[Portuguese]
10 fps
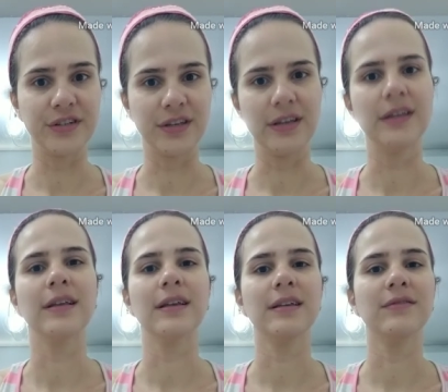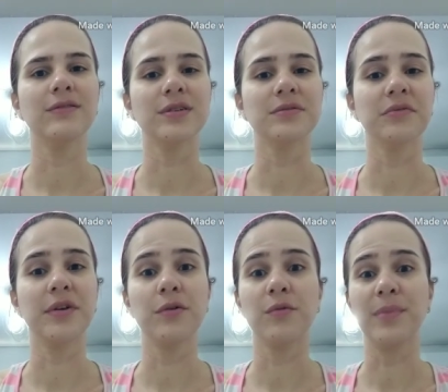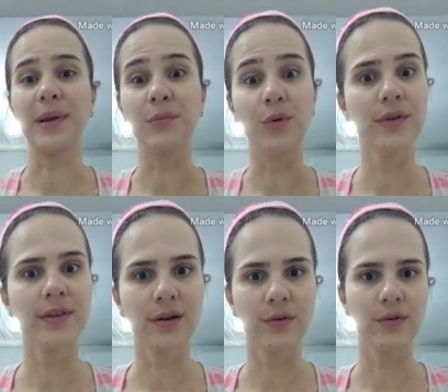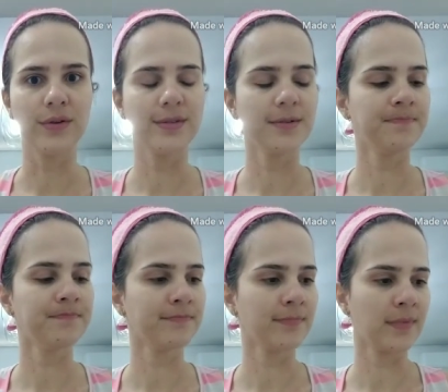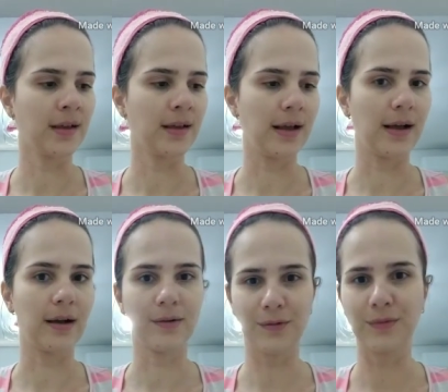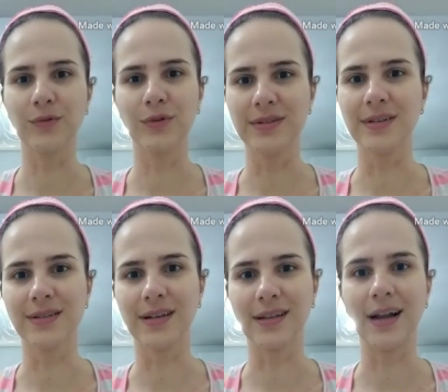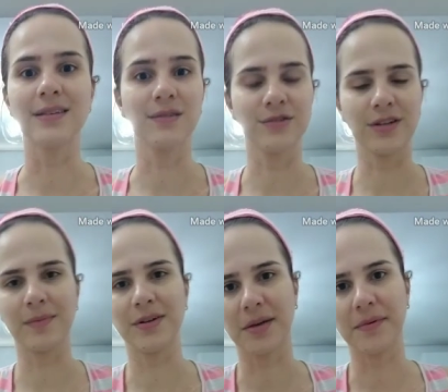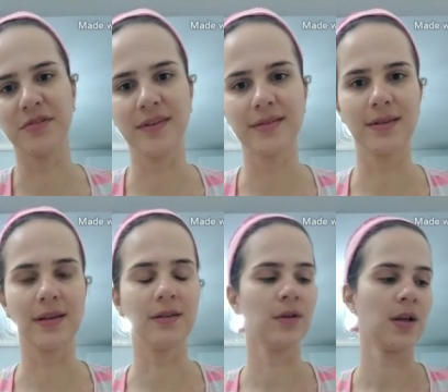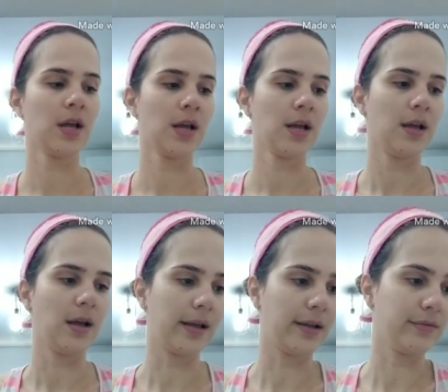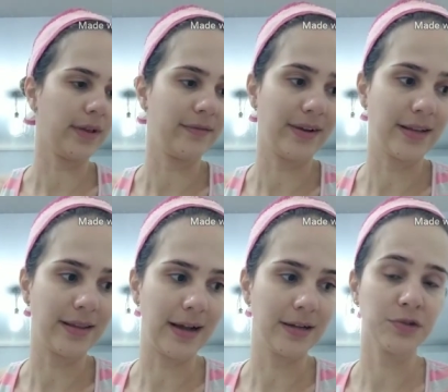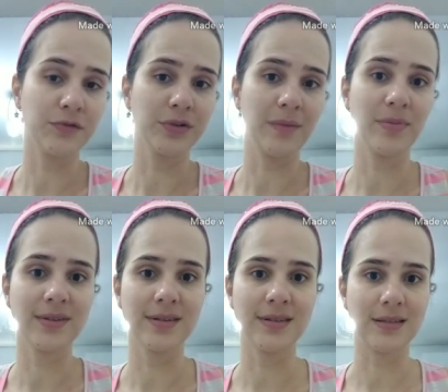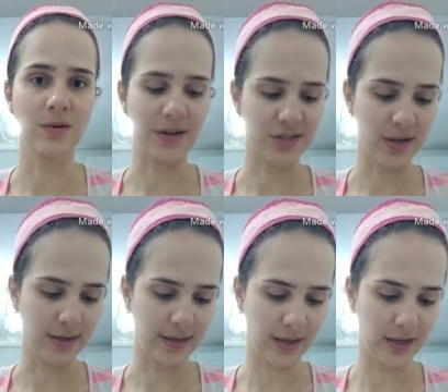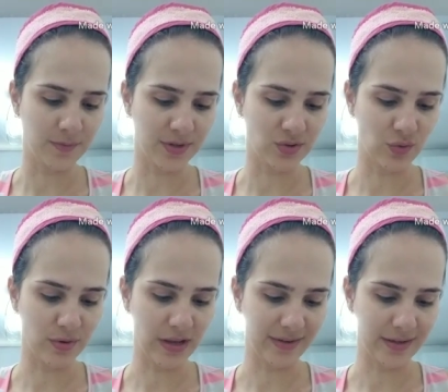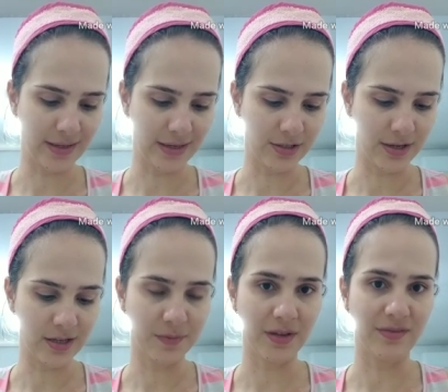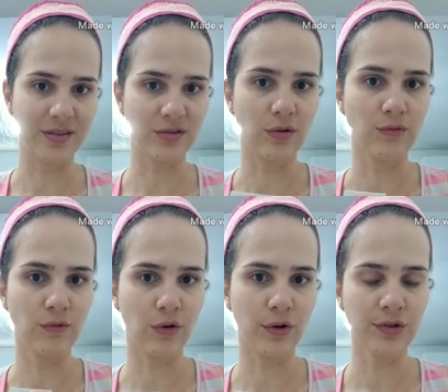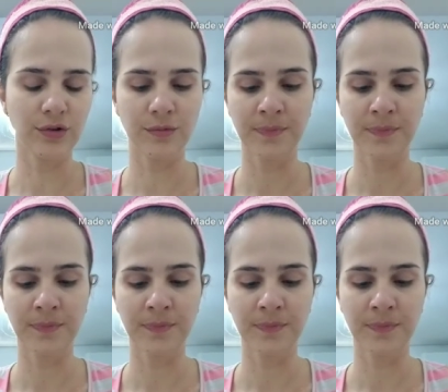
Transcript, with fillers: aqui, né, que vocês vão ver que eu comprei muita coisa há dois anos atrás, então já tá praticamente vencendo. Aqui não tem validade, eu vou até pesquisar se eu acho na internet para descobrir a validade deles, porque vem só um código